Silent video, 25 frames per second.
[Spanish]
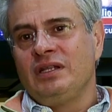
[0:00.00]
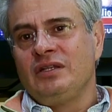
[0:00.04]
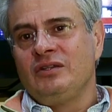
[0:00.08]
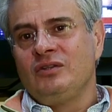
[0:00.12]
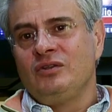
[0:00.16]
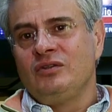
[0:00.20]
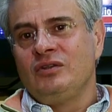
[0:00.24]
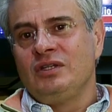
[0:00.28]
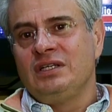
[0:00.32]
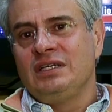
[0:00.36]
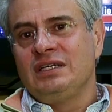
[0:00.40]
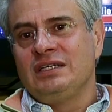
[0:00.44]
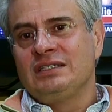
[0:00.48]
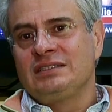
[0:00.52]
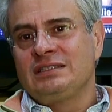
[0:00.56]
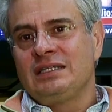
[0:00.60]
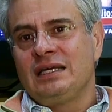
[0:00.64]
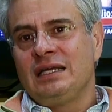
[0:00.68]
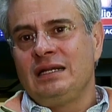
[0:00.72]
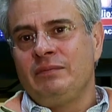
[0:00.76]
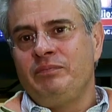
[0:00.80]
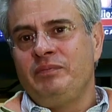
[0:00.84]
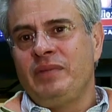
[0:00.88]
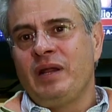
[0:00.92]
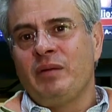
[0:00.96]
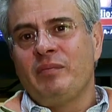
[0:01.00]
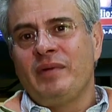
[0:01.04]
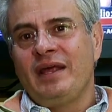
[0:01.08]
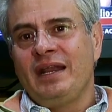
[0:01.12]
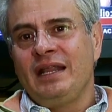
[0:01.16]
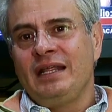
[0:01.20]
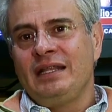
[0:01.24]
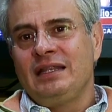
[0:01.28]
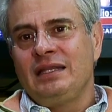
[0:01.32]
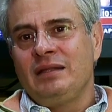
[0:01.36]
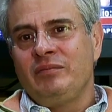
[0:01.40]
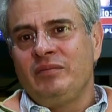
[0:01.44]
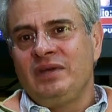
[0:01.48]
en donde están
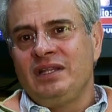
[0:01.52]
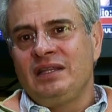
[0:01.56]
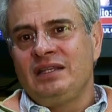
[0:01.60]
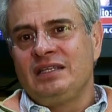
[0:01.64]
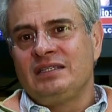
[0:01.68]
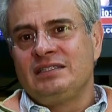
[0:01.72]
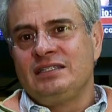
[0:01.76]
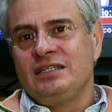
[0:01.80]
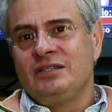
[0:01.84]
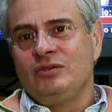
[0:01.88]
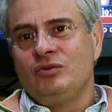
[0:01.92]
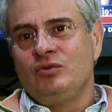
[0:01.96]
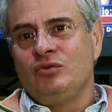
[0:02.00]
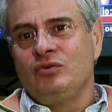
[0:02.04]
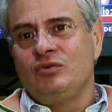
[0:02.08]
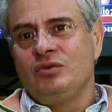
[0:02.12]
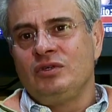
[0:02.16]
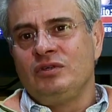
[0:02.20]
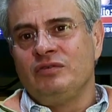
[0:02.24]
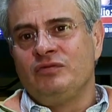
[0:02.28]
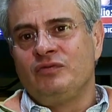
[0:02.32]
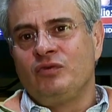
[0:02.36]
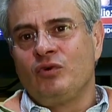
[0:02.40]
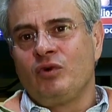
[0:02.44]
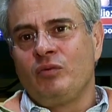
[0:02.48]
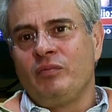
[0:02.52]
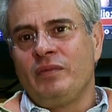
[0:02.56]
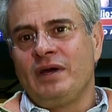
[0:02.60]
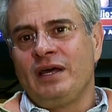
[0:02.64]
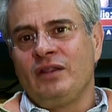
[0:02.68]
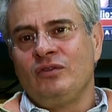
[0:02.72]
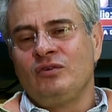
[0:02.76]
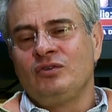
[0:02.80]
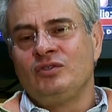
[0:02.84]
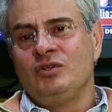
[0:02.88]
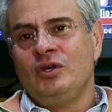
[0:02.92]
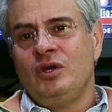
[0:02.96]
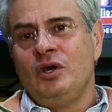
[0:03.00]
permanentemente siendo
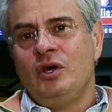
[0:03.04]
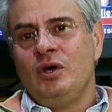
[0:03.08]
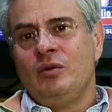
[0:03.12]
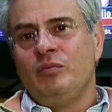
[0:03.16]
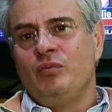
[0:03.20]
informados